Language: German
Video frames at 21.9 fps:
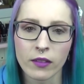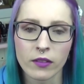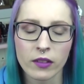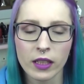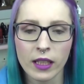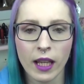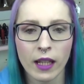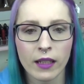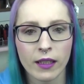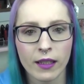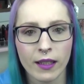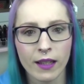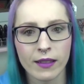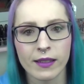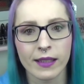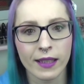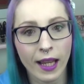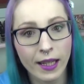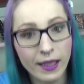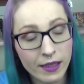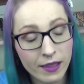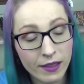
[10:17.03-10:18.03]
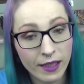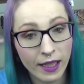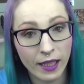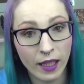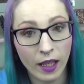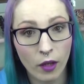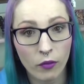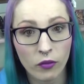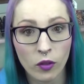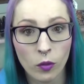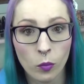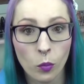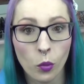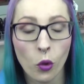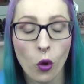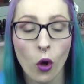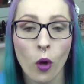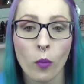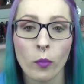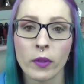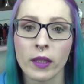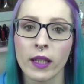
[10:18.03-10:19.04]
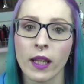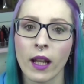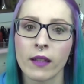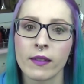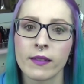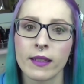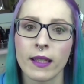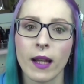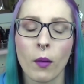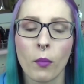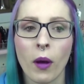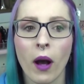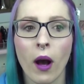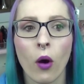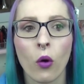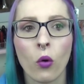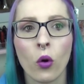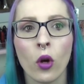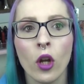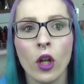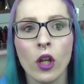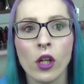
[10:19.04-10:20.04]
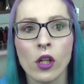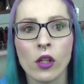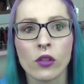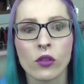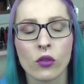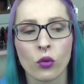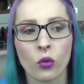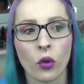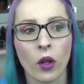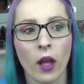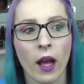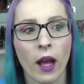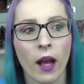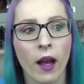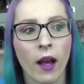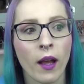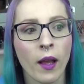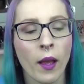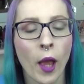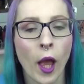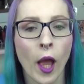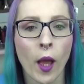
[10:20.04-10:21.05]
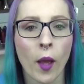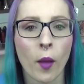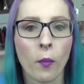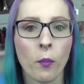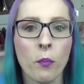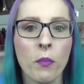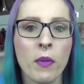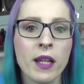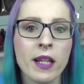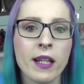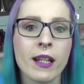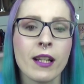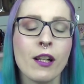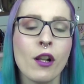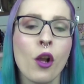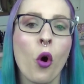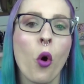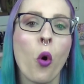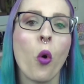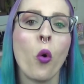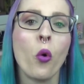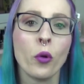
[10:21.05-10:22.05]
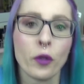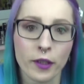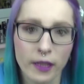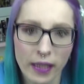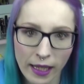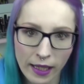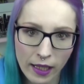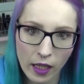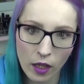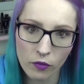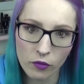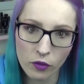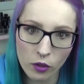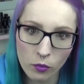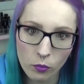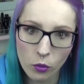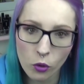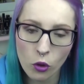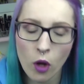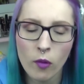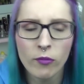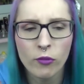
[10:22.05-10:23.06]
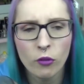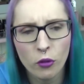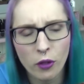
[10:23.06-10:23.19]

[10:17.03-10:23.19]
Also ich kann eine ganz leichte Deckkraft hinbekommen, ich kann sie aber auch zu einer mittelhohen Deckkraft hinbekommen.